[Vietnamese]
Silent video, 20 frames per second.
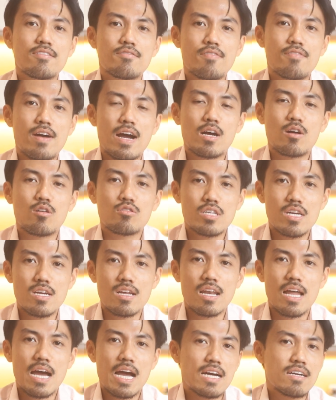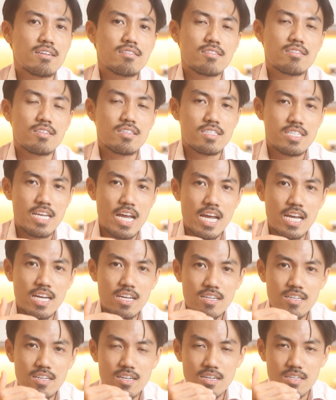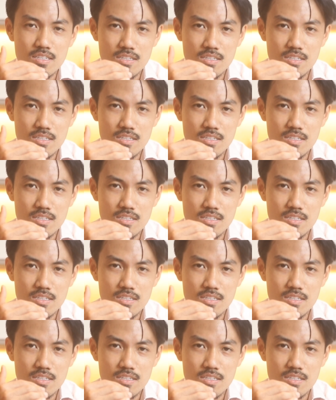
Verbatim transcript: và có thể là sẽ